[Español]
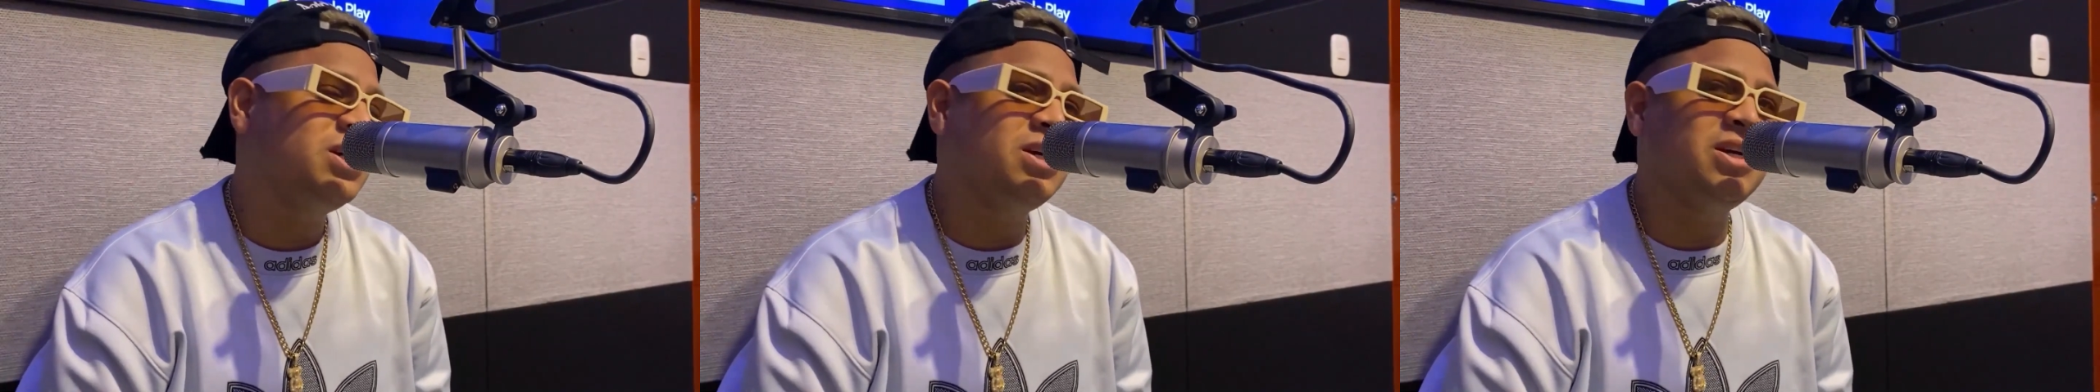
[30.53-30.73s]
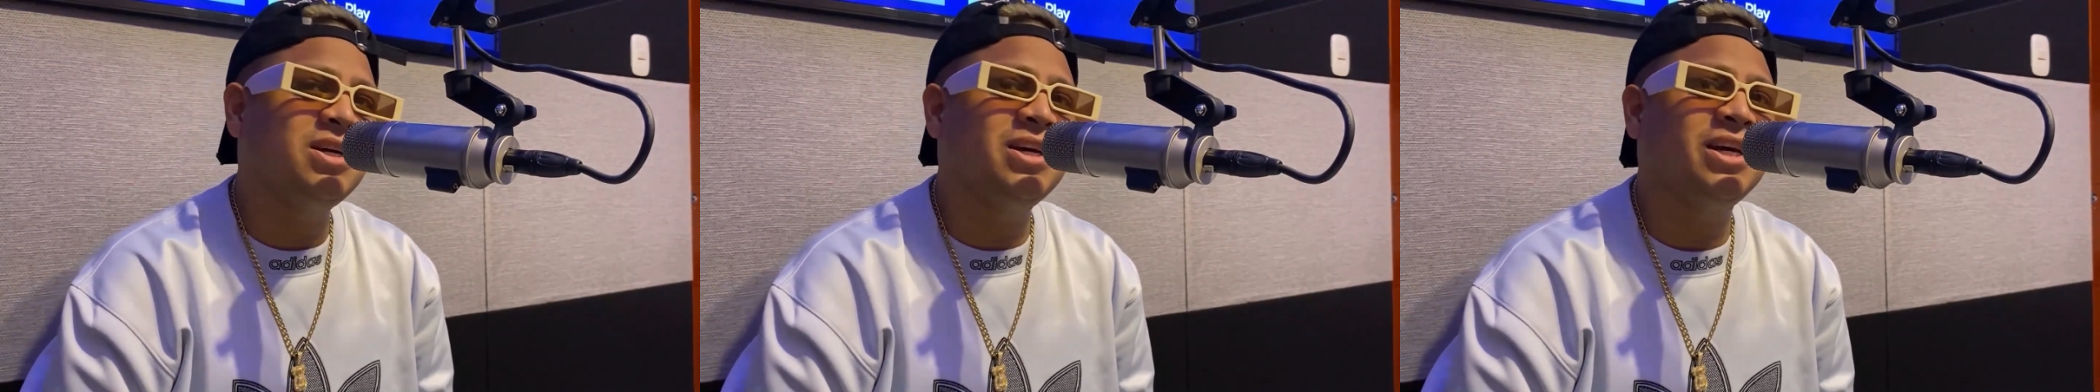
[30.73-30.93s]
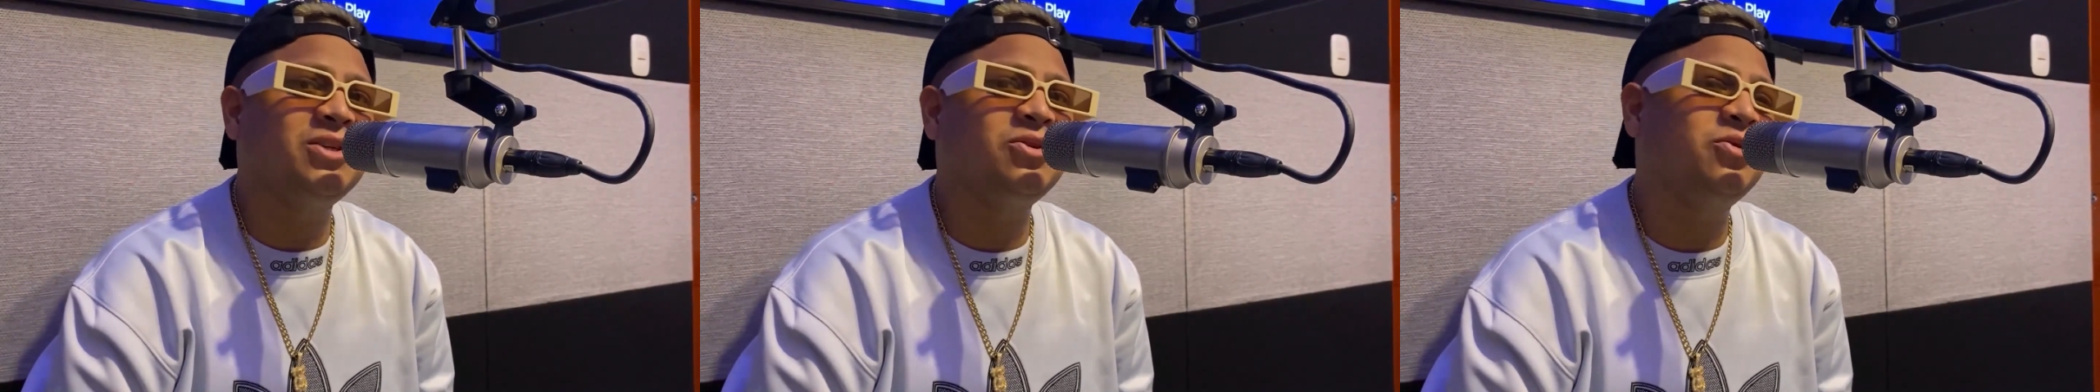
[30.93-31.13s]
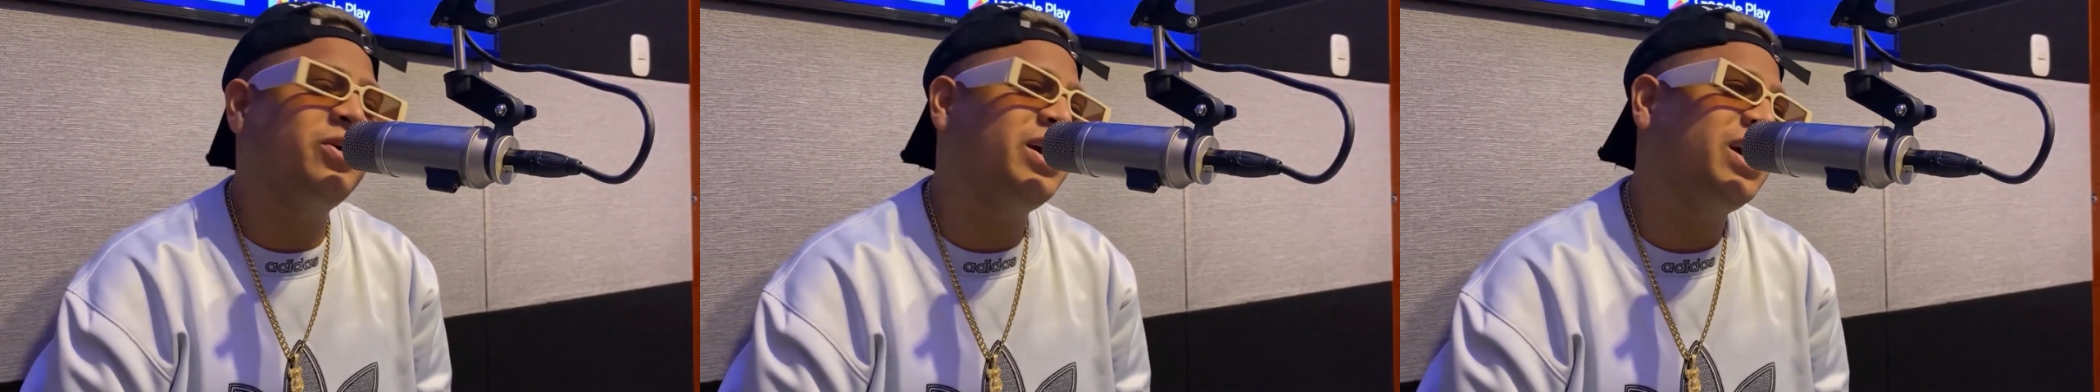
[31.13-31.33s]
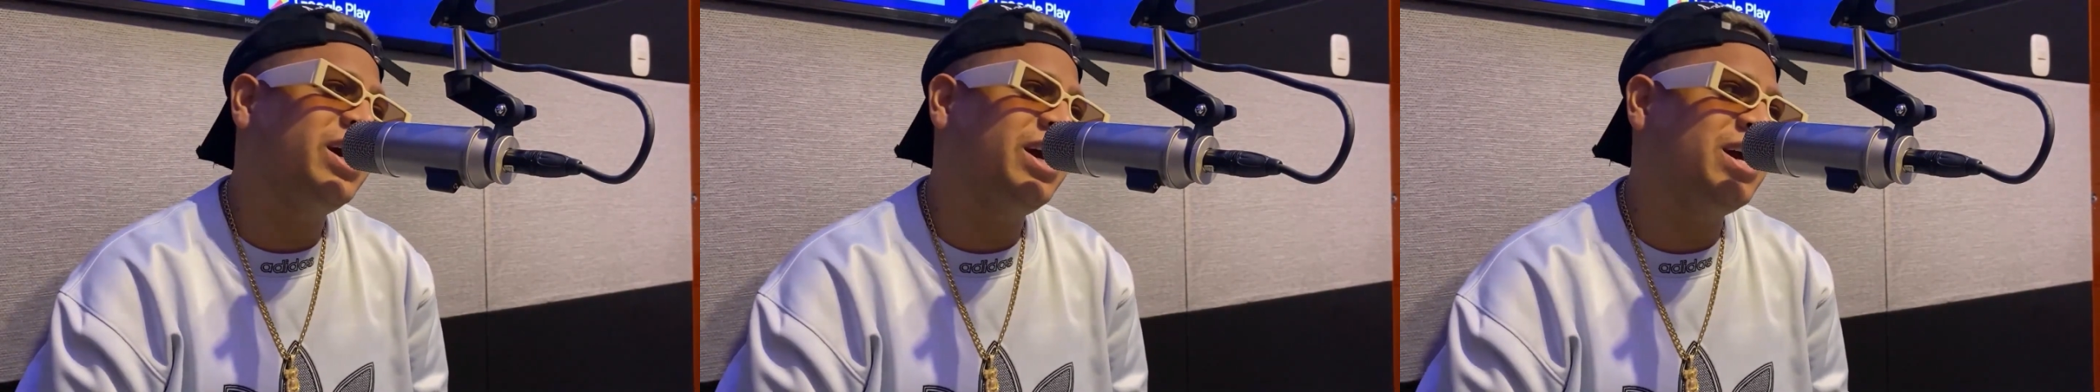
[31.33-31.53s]
y eso
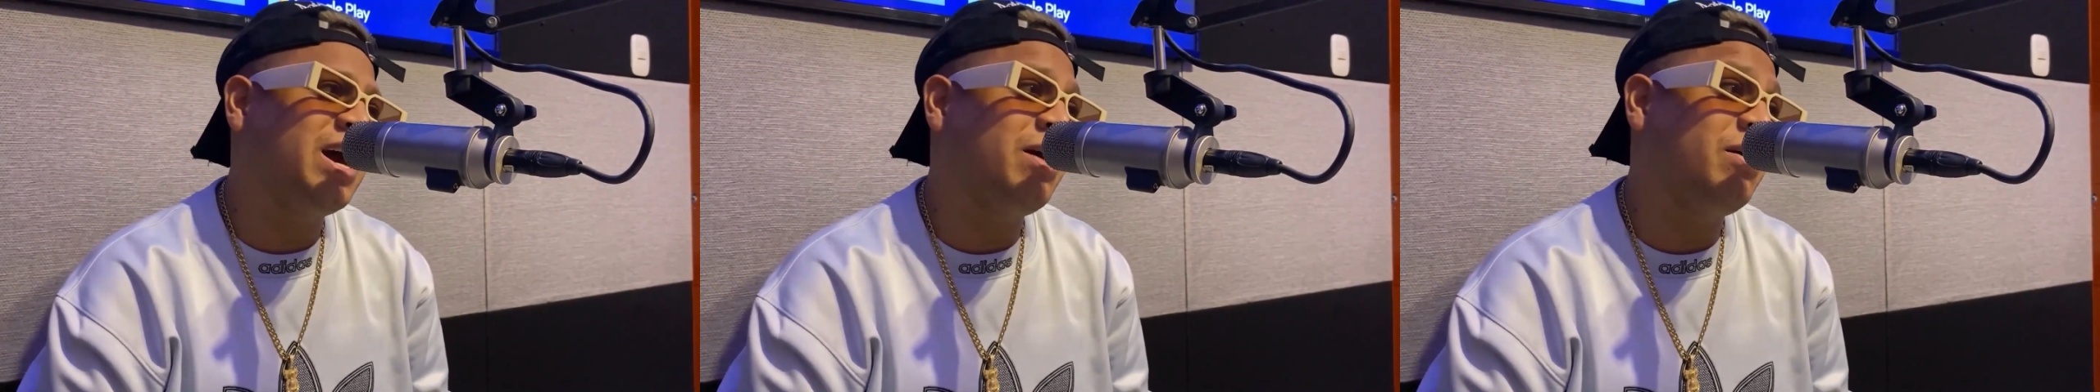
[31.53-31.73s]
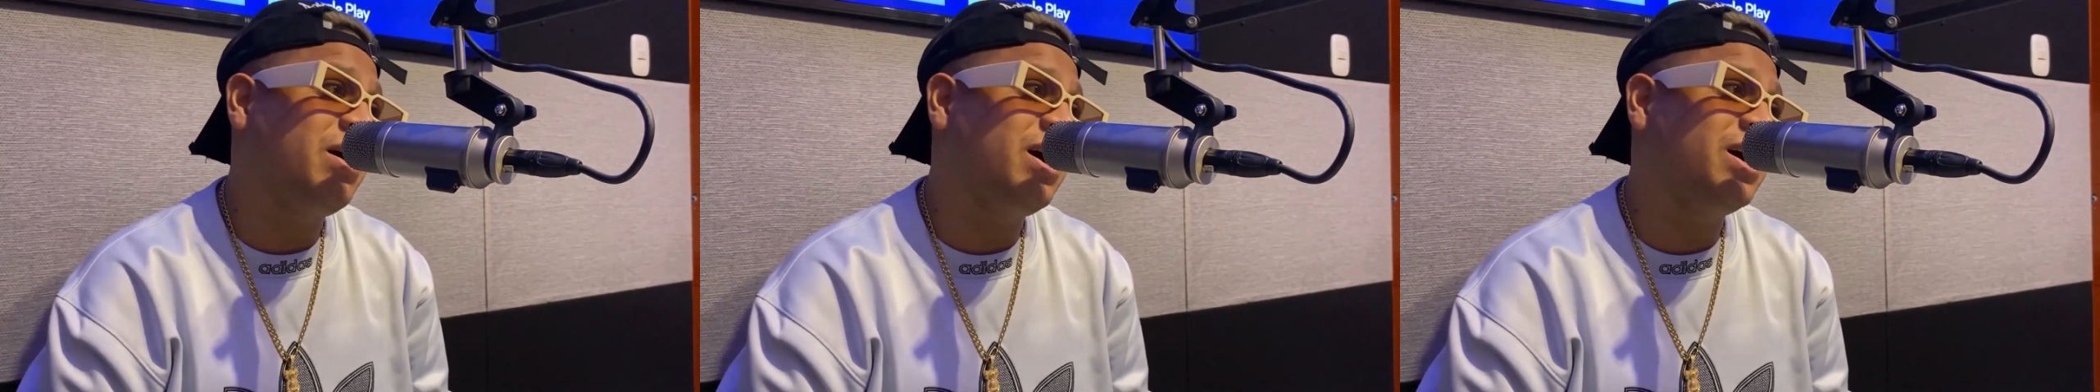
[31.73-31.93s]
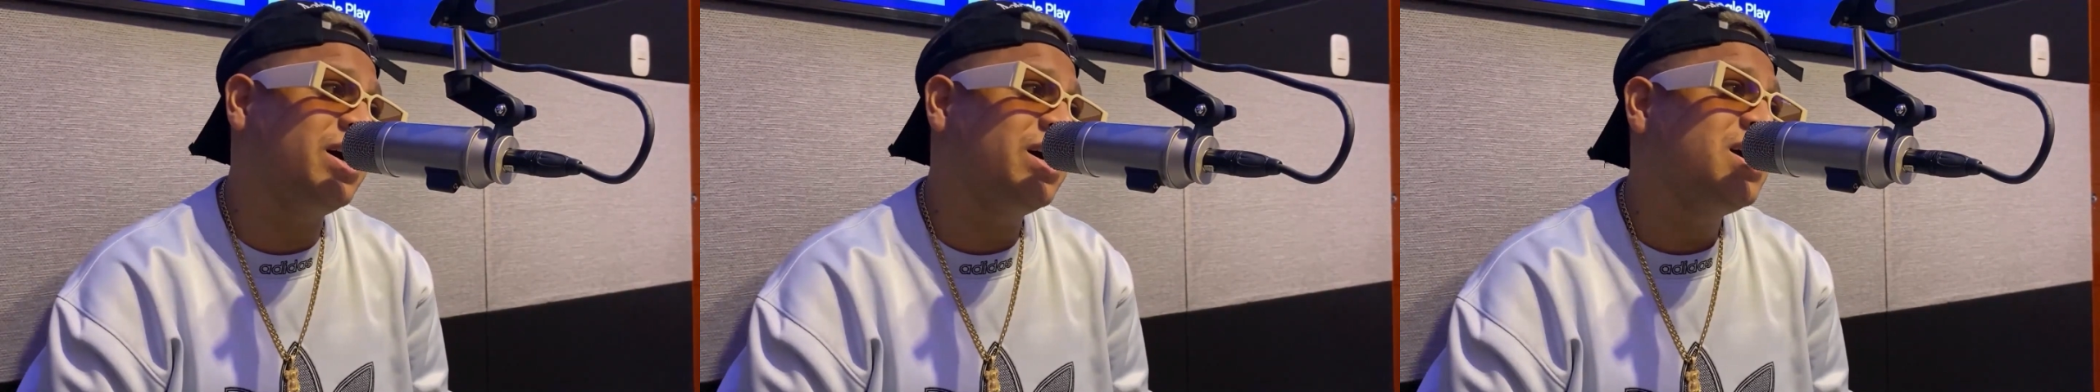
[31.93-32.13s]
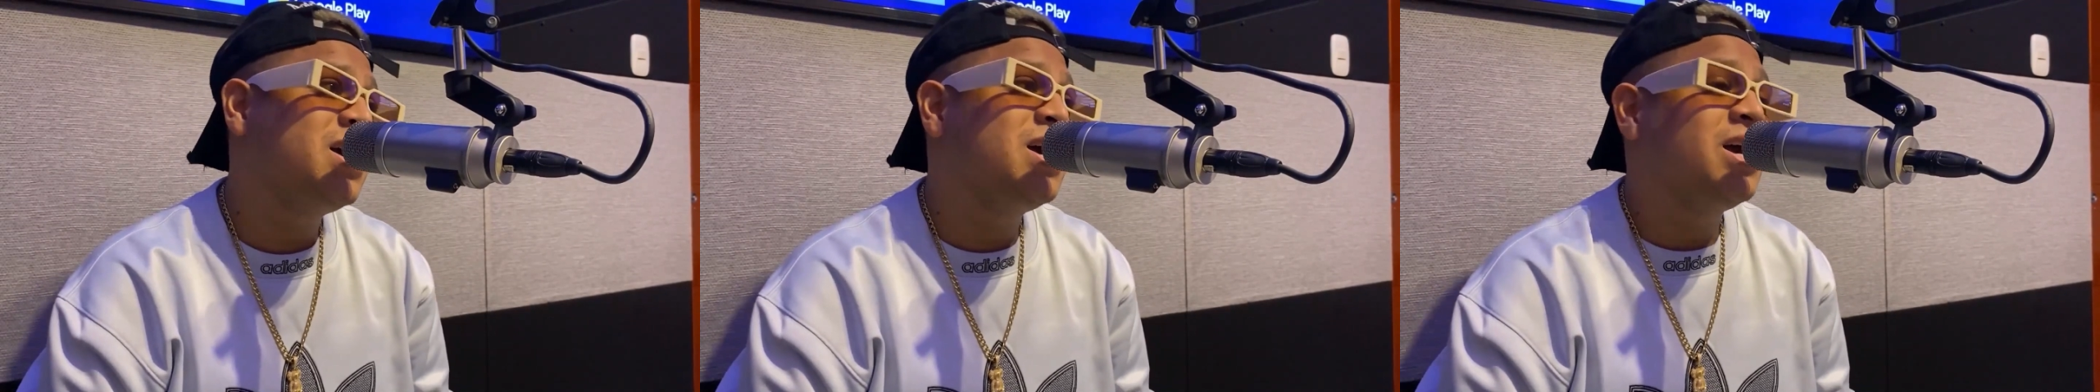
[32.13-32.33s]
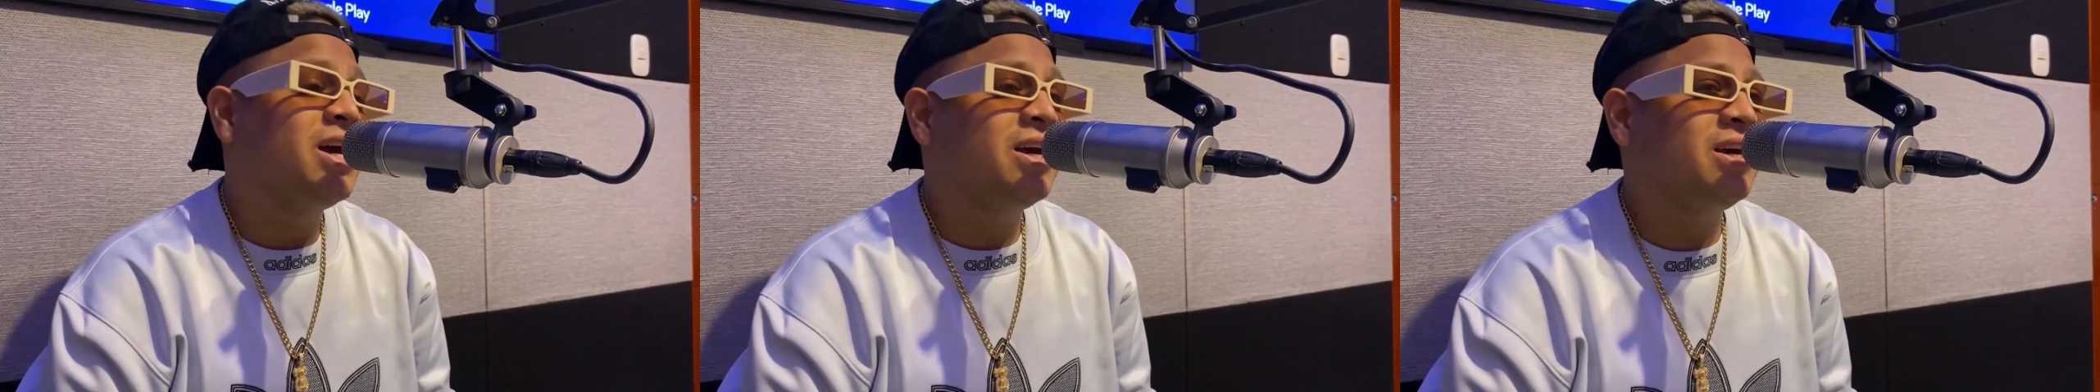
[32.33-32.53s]
es que ya
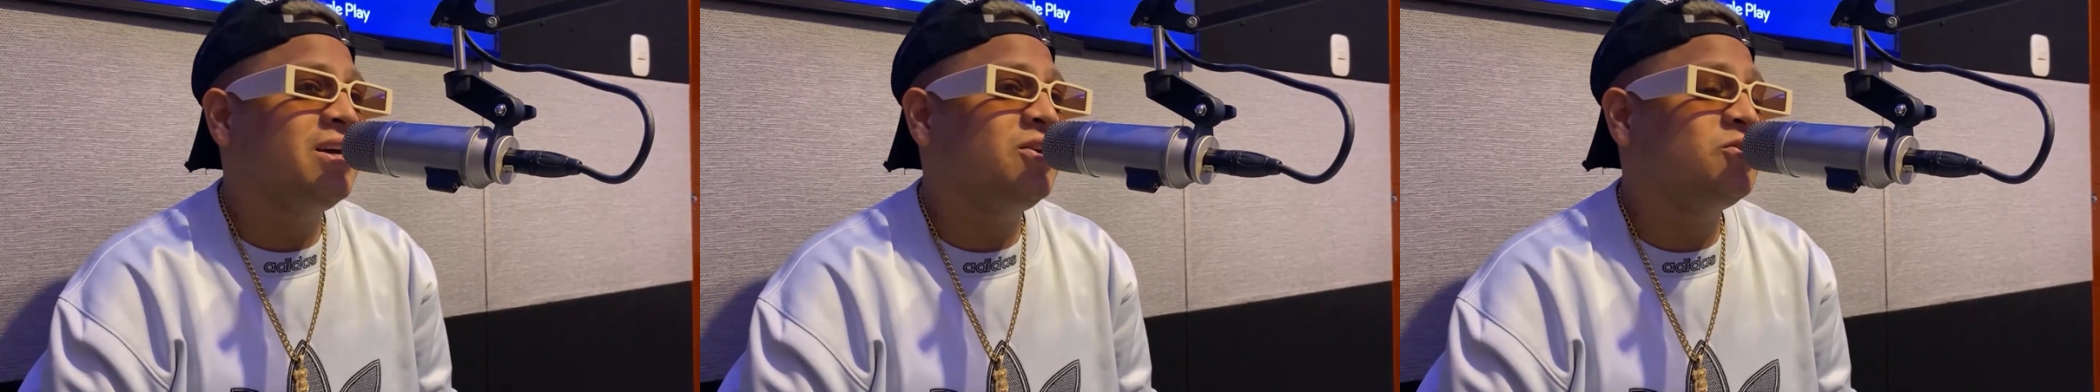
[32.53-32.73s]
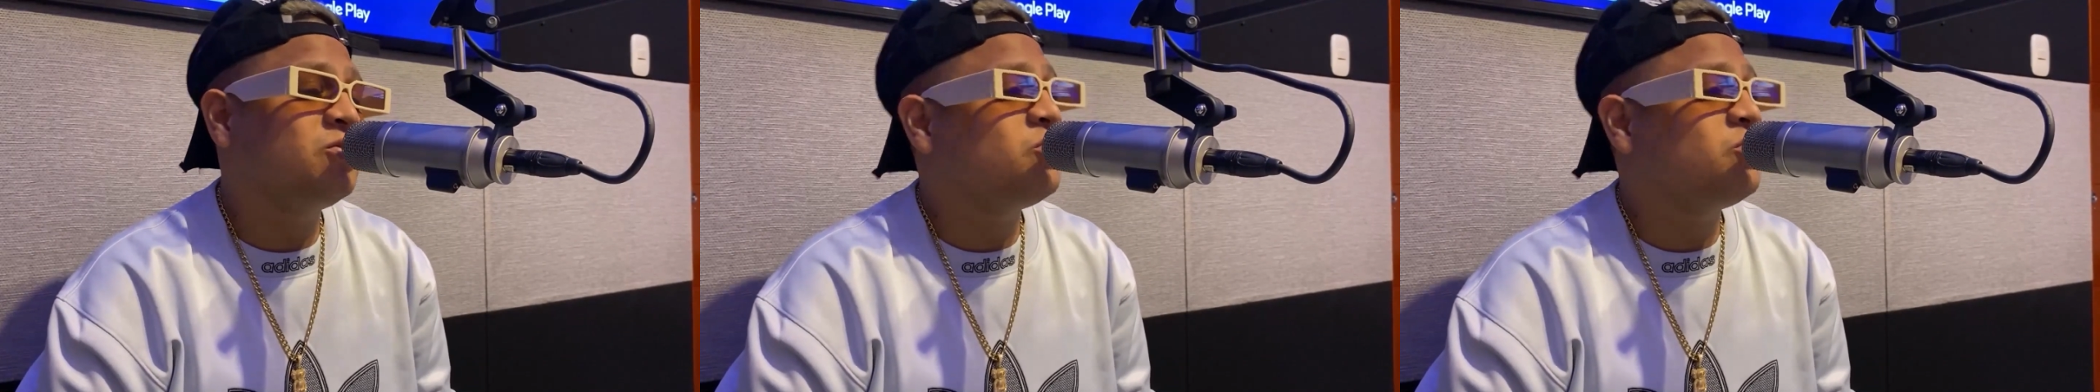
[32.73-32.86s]
y